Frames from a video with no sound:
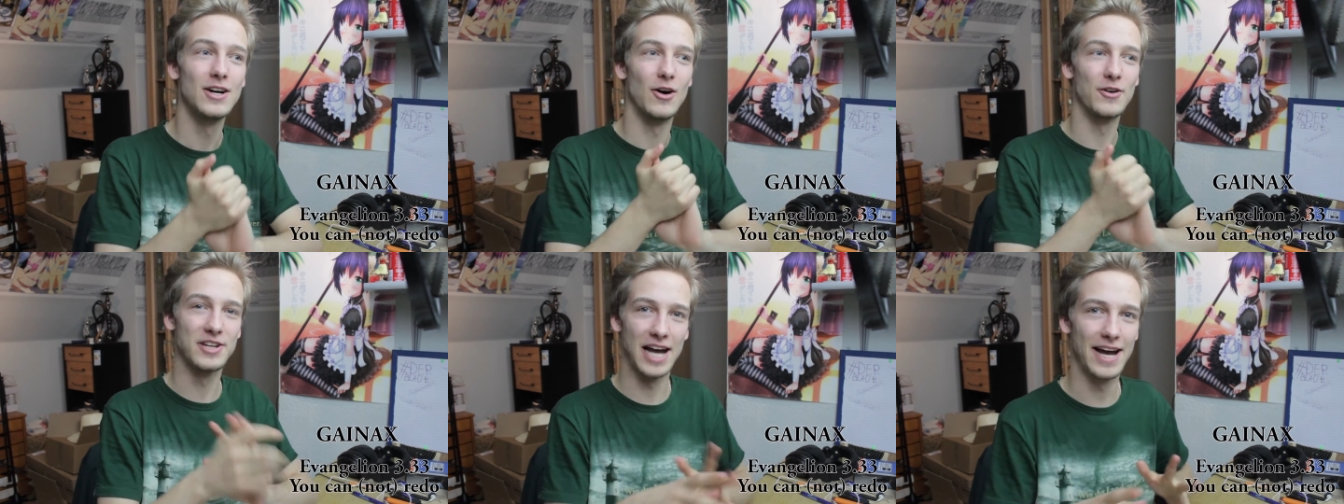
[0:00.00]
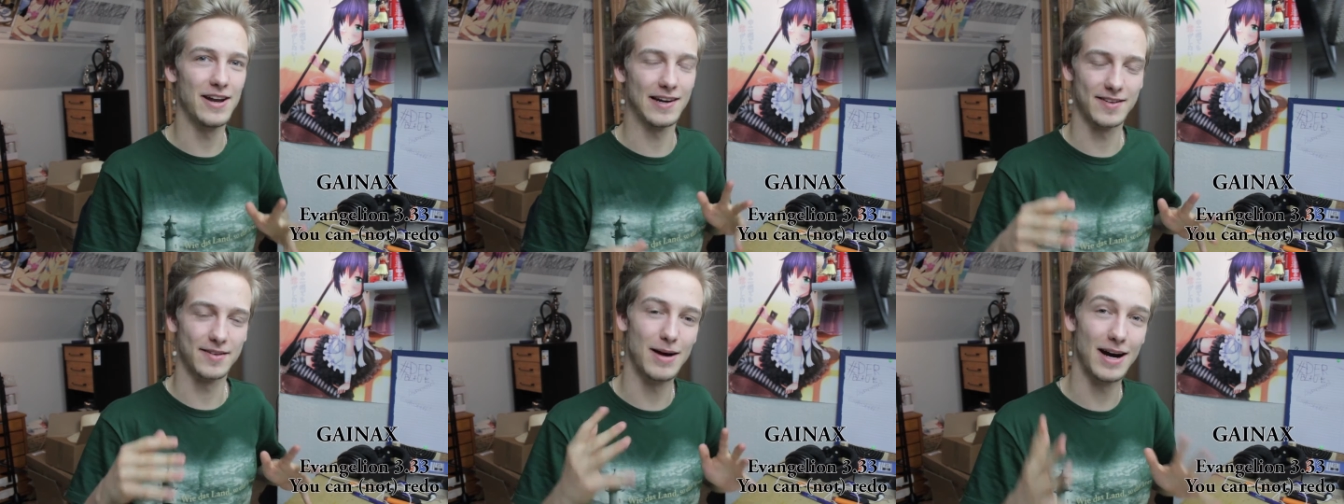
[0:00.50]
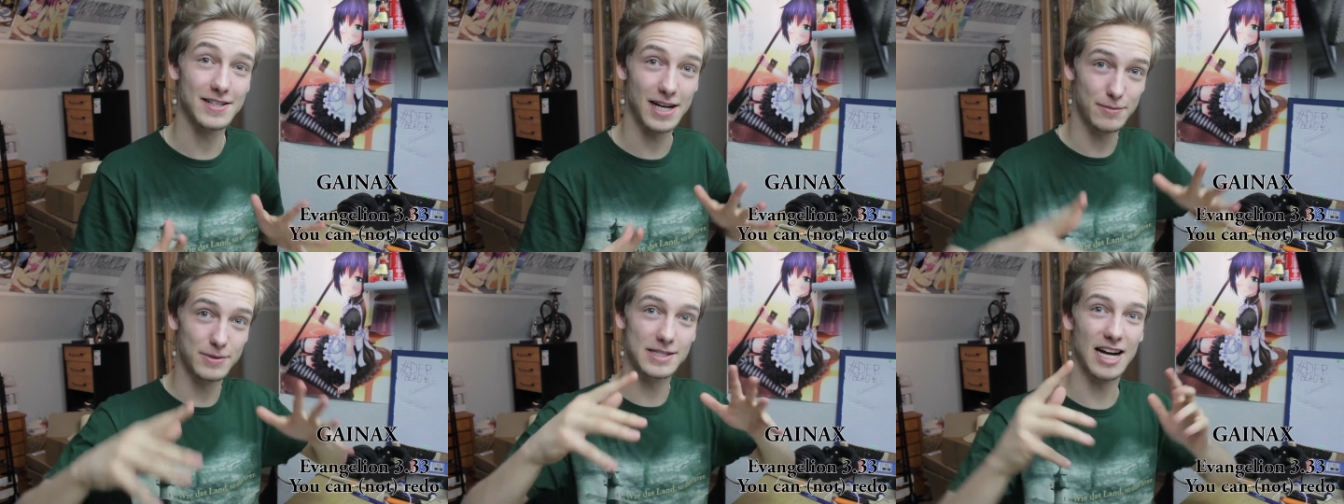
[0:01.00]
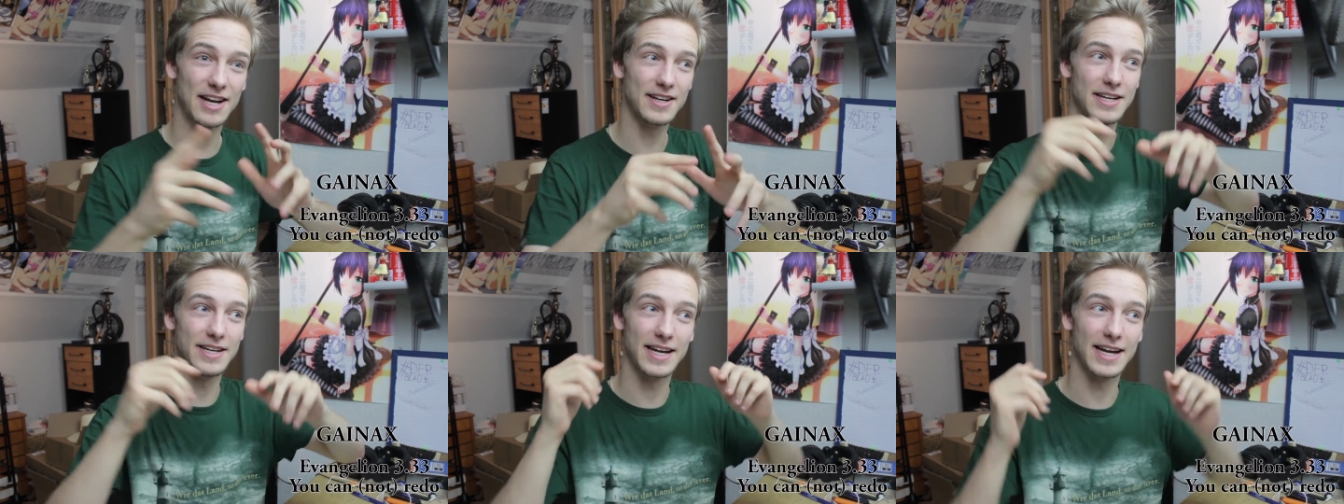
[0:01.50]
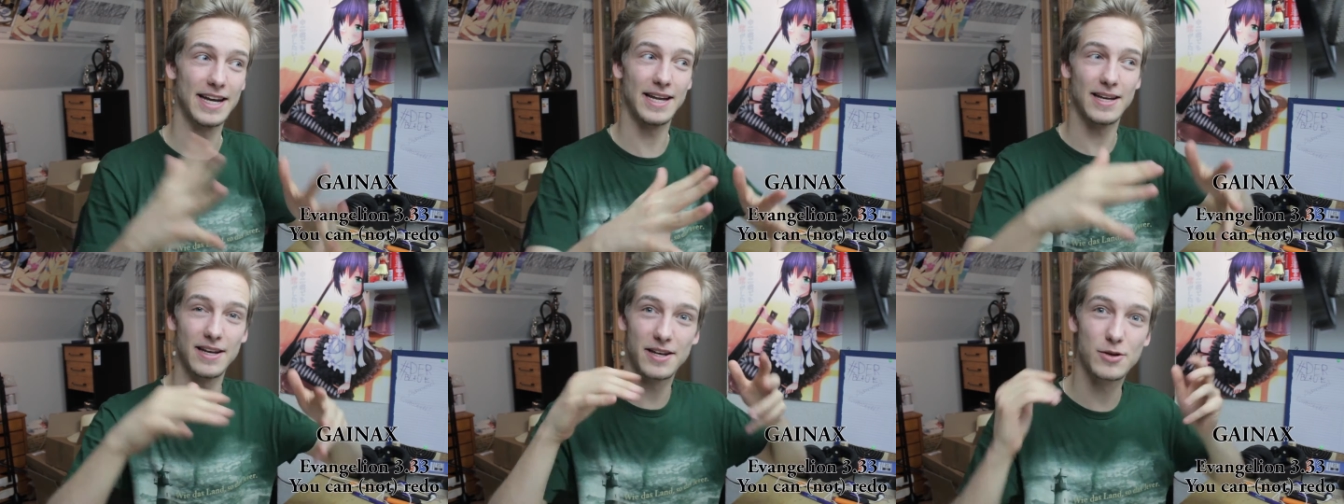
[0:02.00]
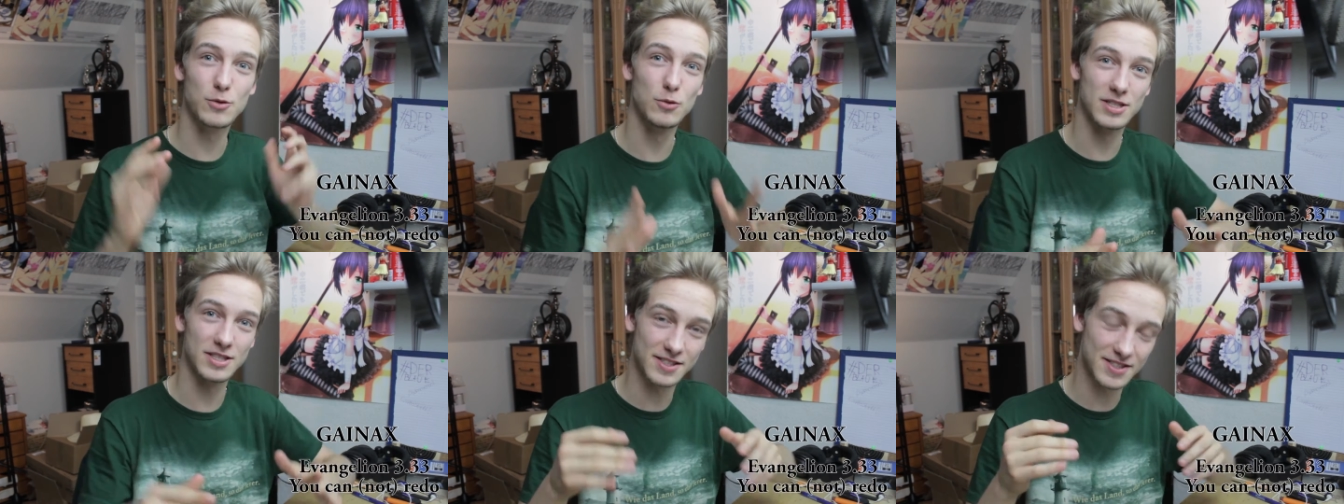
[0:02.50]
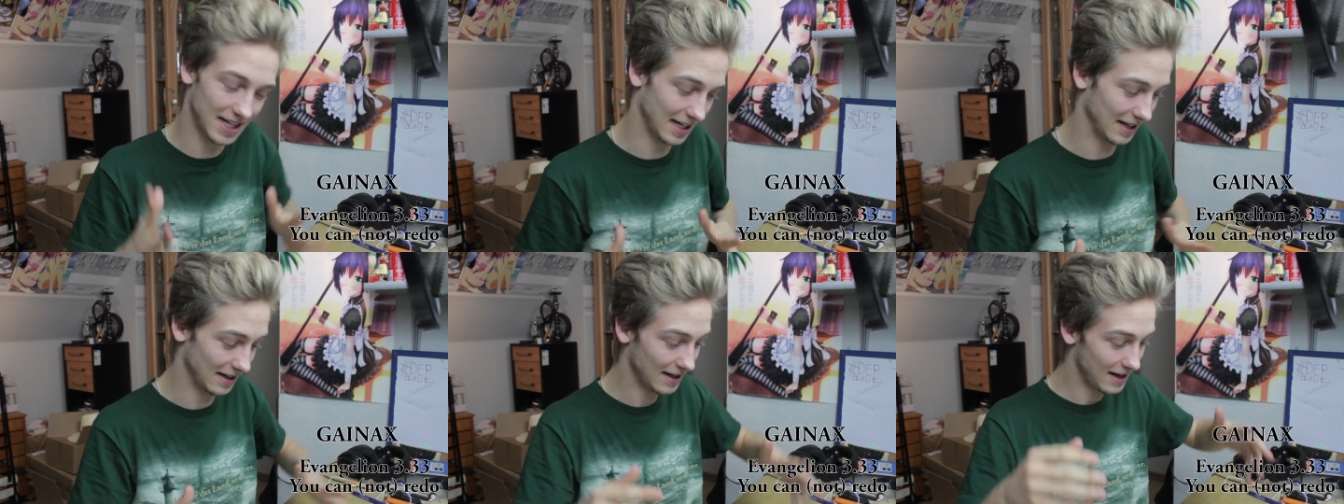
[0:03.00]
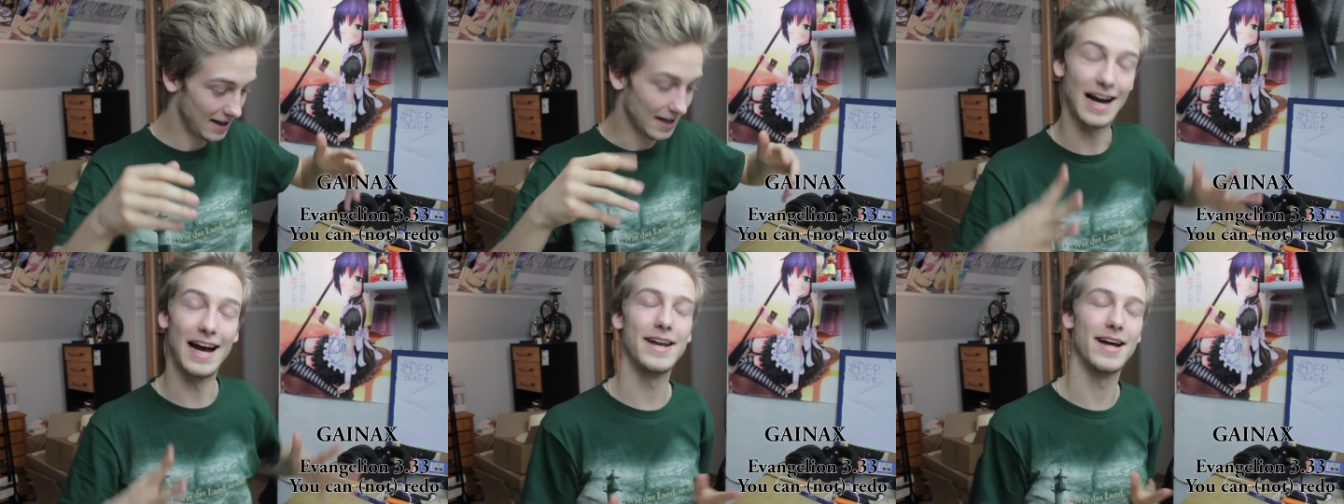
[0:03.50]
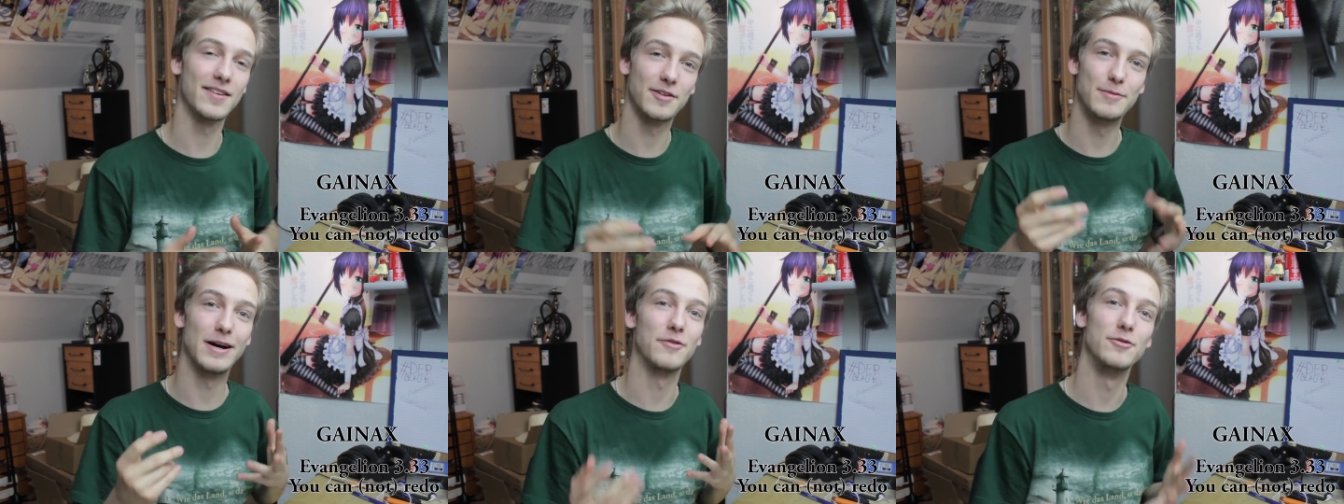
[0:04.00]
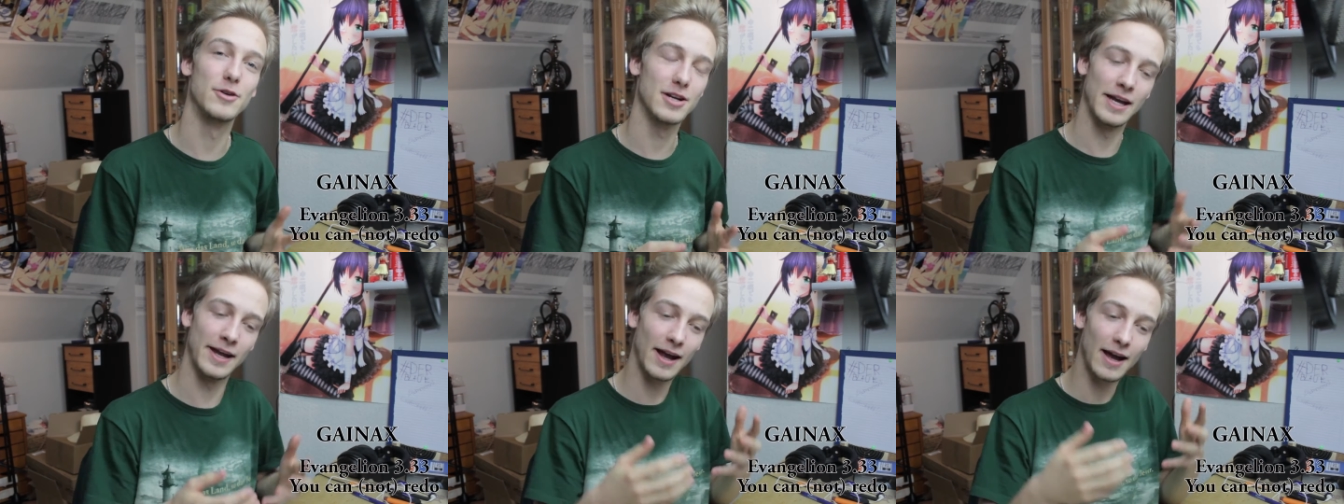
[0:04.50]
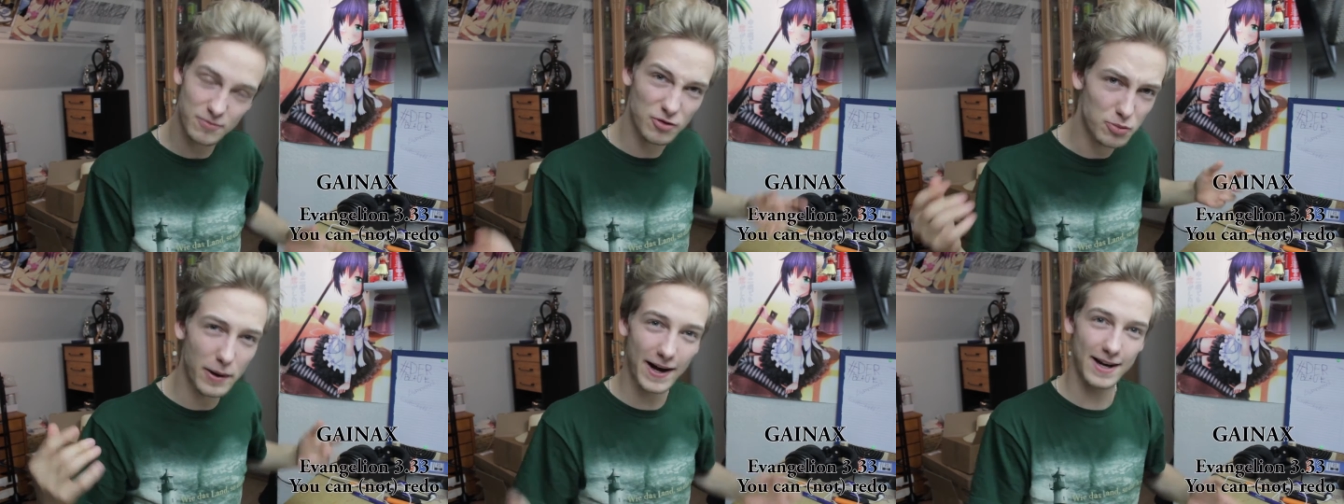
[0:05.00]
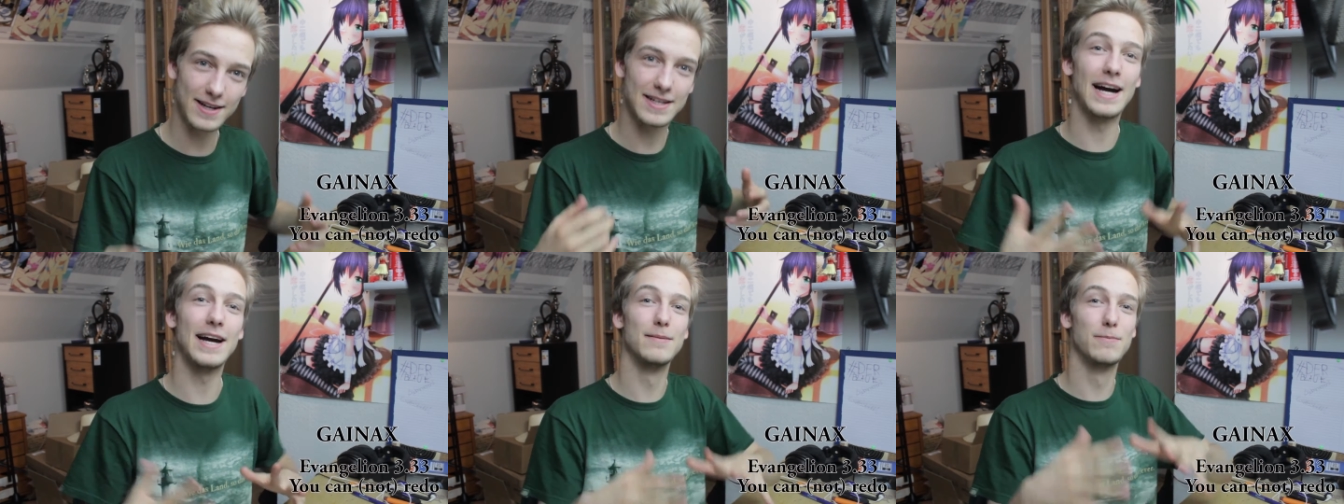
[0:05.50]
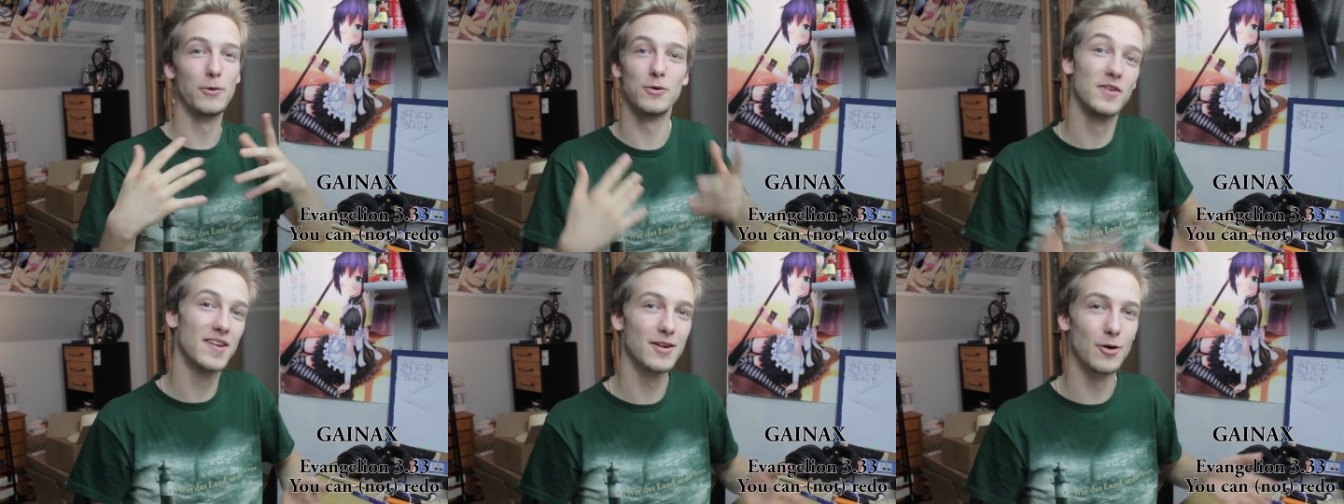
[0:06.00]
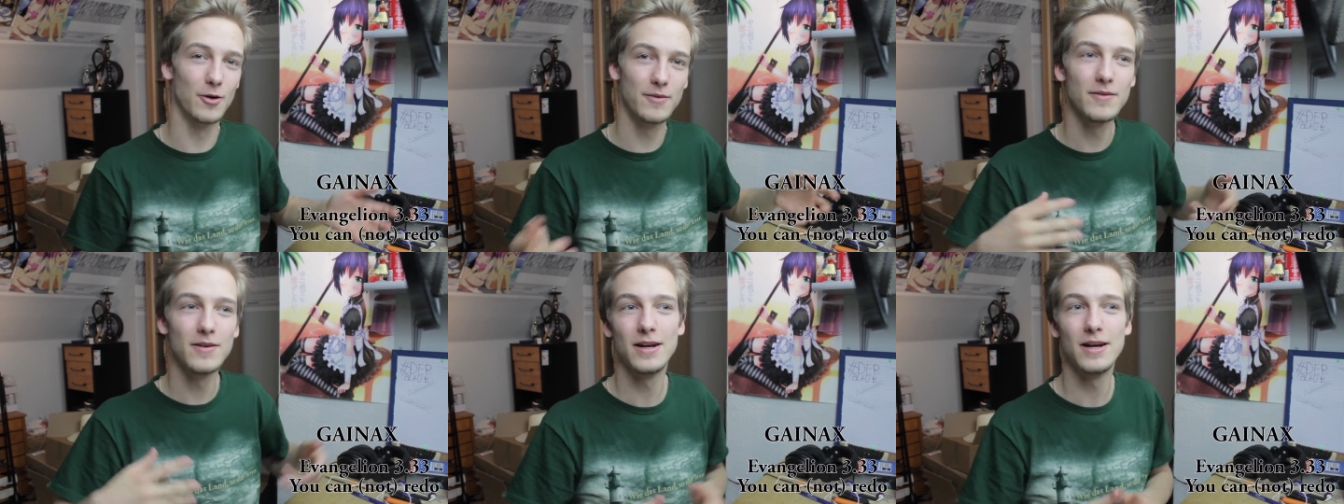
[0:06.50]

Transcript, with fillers: Und Gainax macht ja bekanntlich richtig gute Sachen. Gainax macht wirklich super geile Produktionen.